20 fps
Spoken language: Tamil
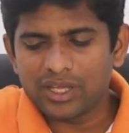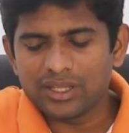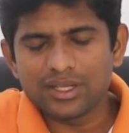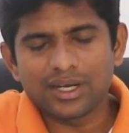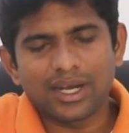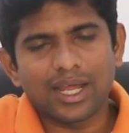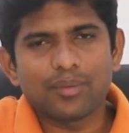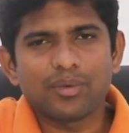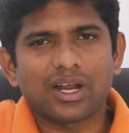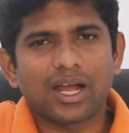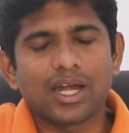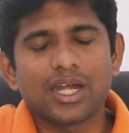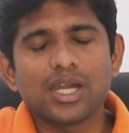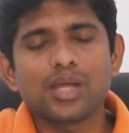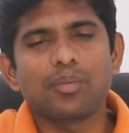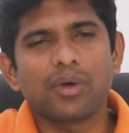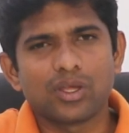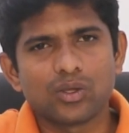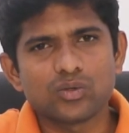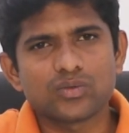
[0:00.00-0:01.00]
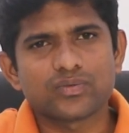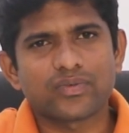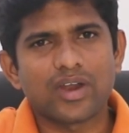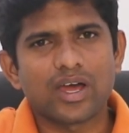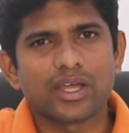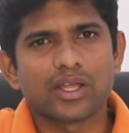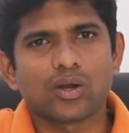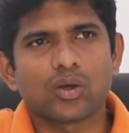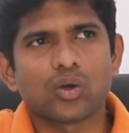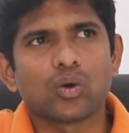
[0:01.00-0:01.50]
இந்த டைமர் கண்டிப்பாக
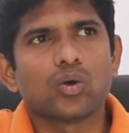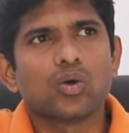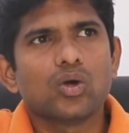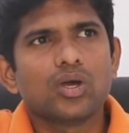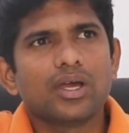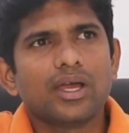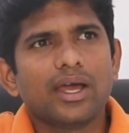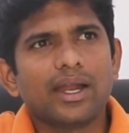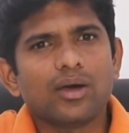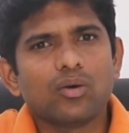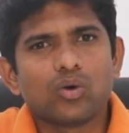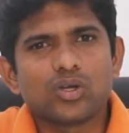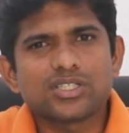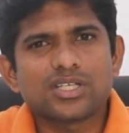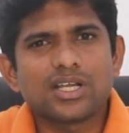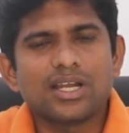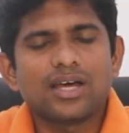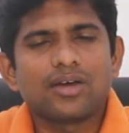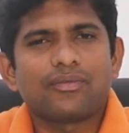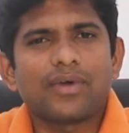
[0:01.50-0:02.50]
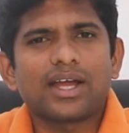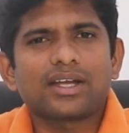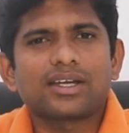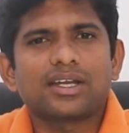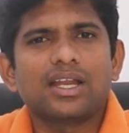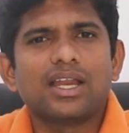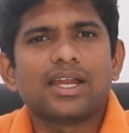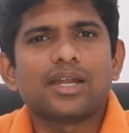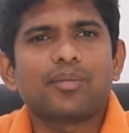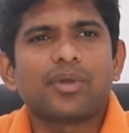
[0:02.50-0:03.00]
யூஸ்ஃபுல்லாக இருக்கும் ஏன்னா ஒரு சில
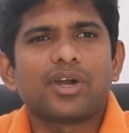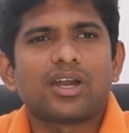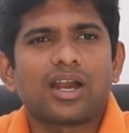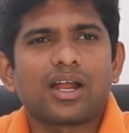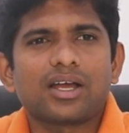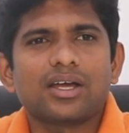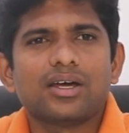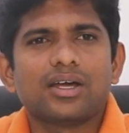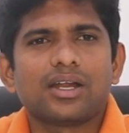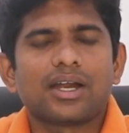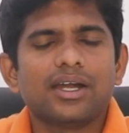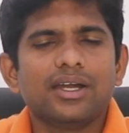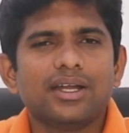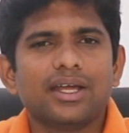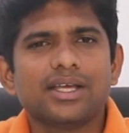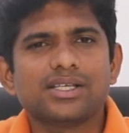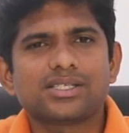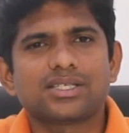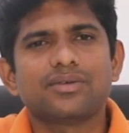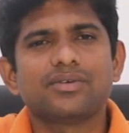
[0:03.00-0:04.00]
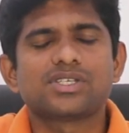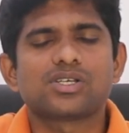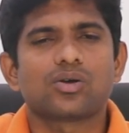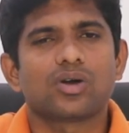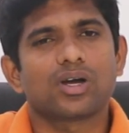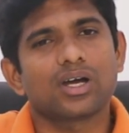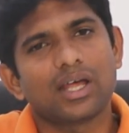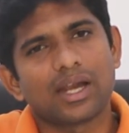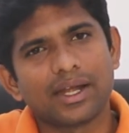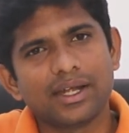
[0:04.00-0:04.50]
ஃபேக்ட்ரியில் என்ன பண்ணுறாங்க ரெண்டு ஏசி
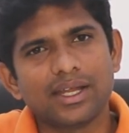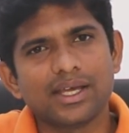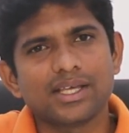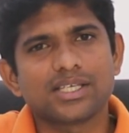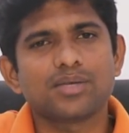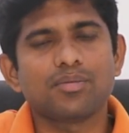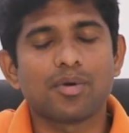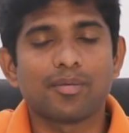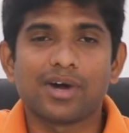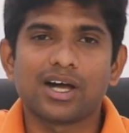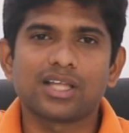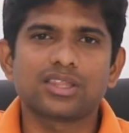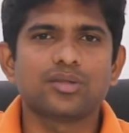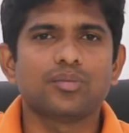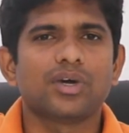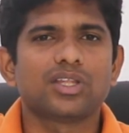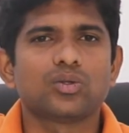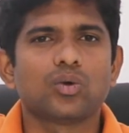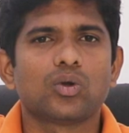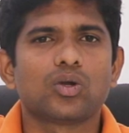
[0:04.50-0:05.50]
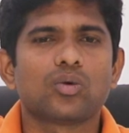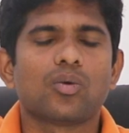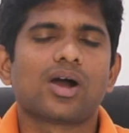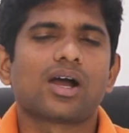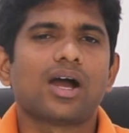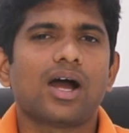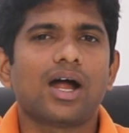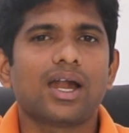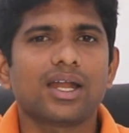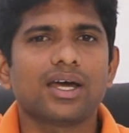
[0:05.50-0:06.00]
வச்சுக்குவாங்க ரெண்டு ஏசியுமே மாற்றி மாற்றி
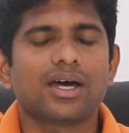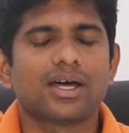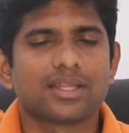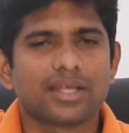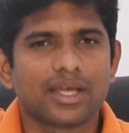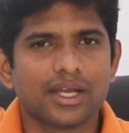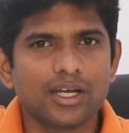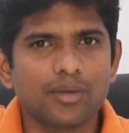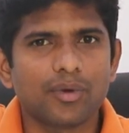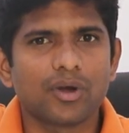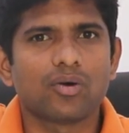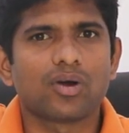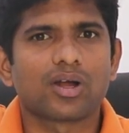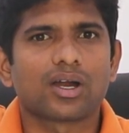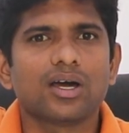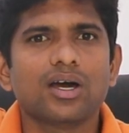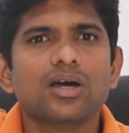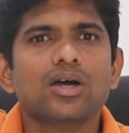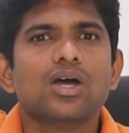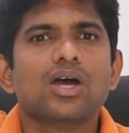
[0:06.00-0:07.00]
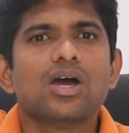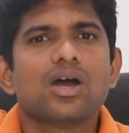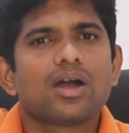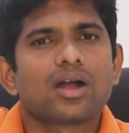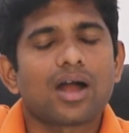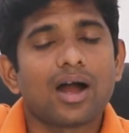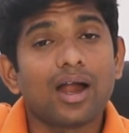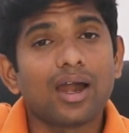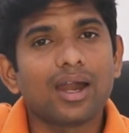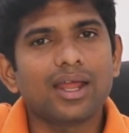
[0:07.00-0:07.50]
ஓட்டுவாங்க ஆனால் அது என்ன பண்ணுவாங்கன்னா
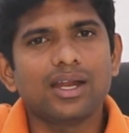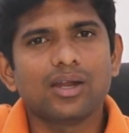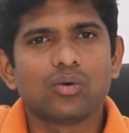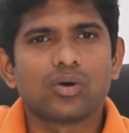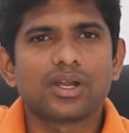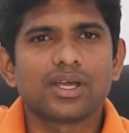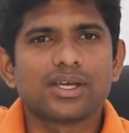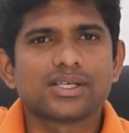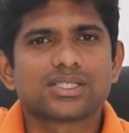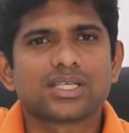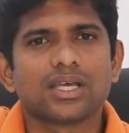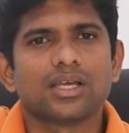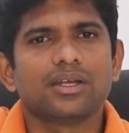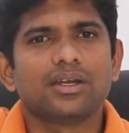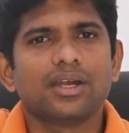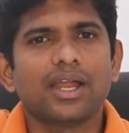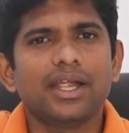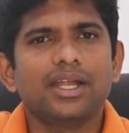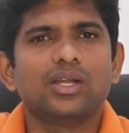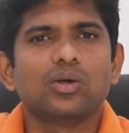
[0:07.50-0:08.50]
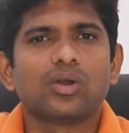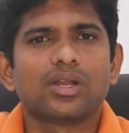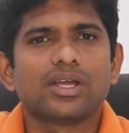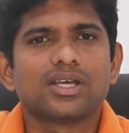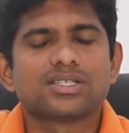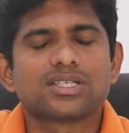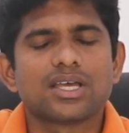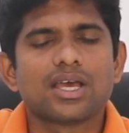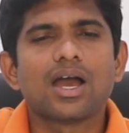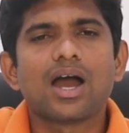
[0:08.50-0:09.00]
காலையில் ஒரு ஏசி நைட்
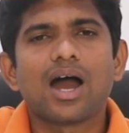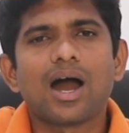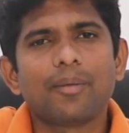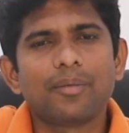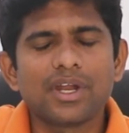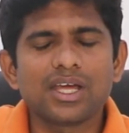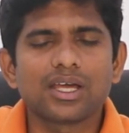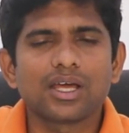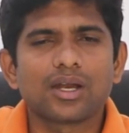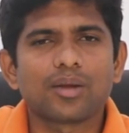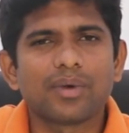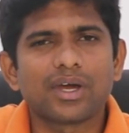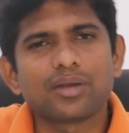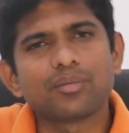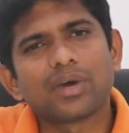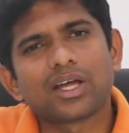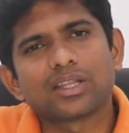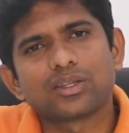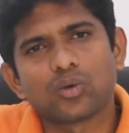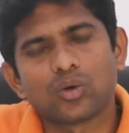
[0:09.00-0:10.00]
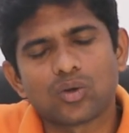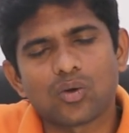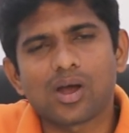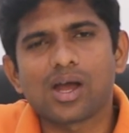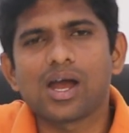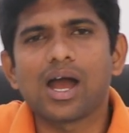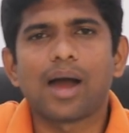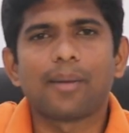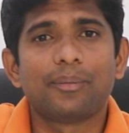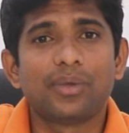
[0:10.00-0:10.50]
ஒரு ஏசி அப்படிங்கிற மாதிரி மாற்றி
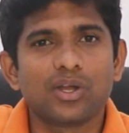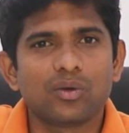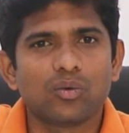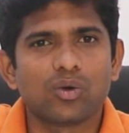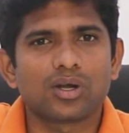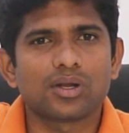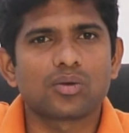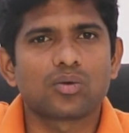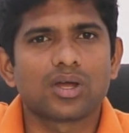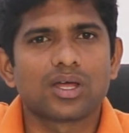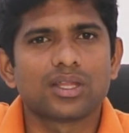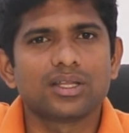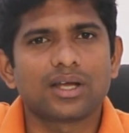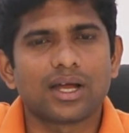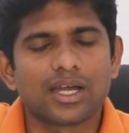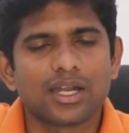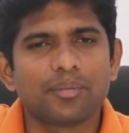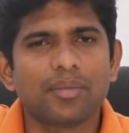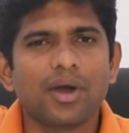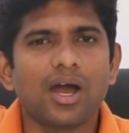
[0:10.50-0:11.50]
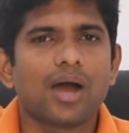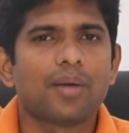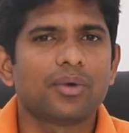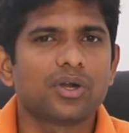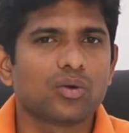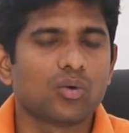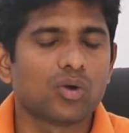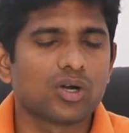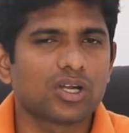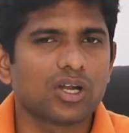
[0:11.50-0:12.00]
ஓட்டுவாங்க அப்படி ஓட்டக்கூடாது கண்டிப்பாக
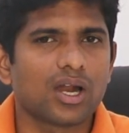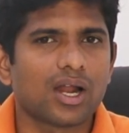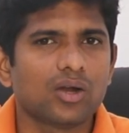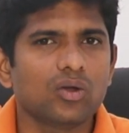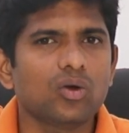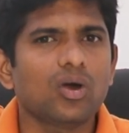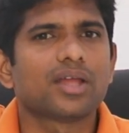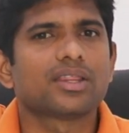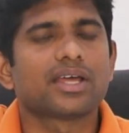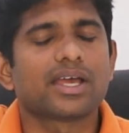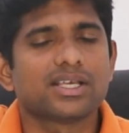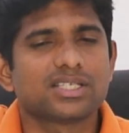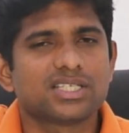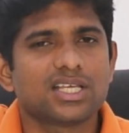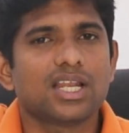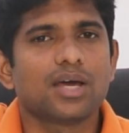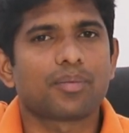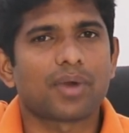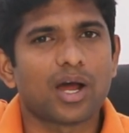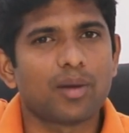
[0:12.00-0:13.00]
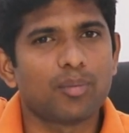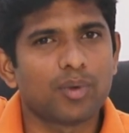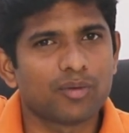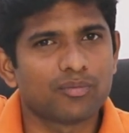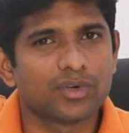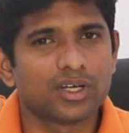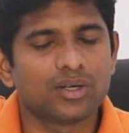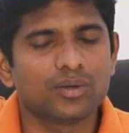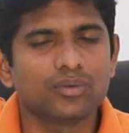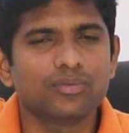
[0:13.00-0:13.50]
அப்படி ஓட்டுனாலும் அந்த ஏசியில்
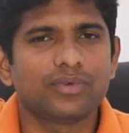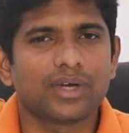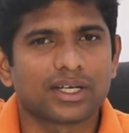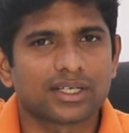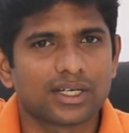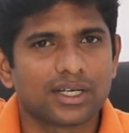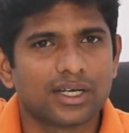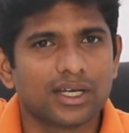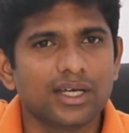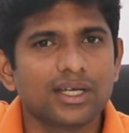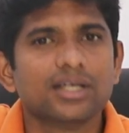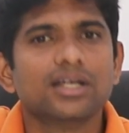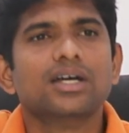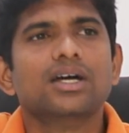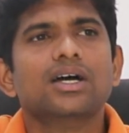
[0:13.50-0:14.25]
ப்ராப்ளம் வரும் ஃபேக்ட்ரியில்